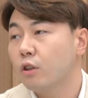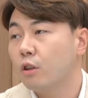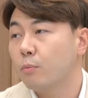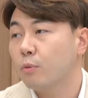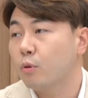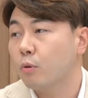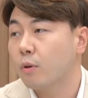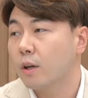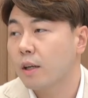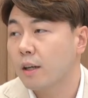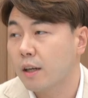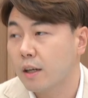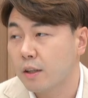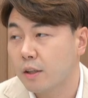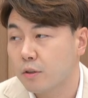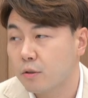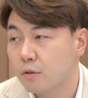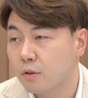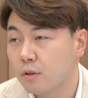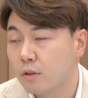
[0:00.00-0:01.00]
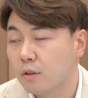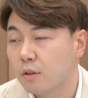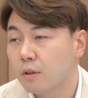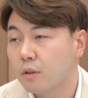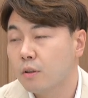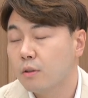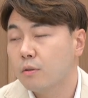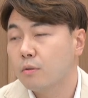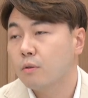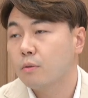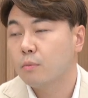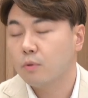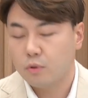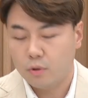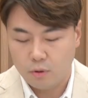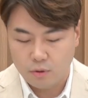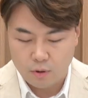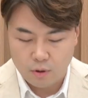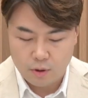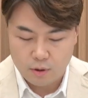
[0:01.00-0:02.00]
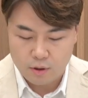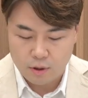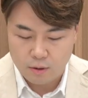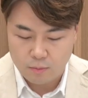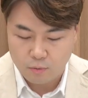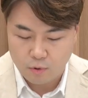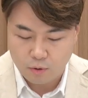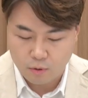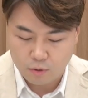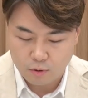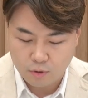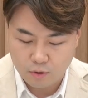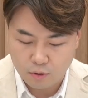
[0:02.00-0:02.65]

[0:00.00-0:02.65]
설비도 깔아야 되죠. 네. 또뭐 전기차 뭐